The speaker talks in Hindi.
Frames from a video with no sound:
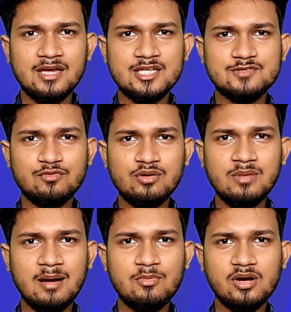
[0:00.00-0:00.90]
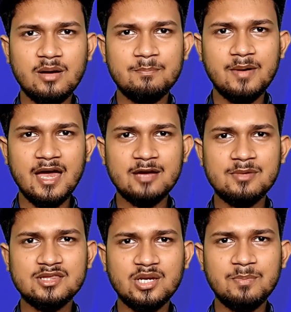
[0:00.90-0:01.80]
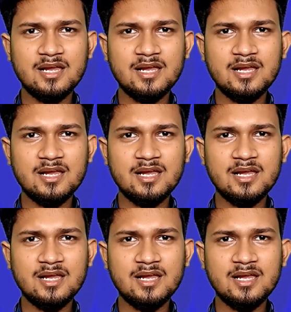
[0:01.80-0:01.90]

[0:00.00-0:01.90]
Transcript: इस फ़ोन में हम लोग का बैक में ट्रिपल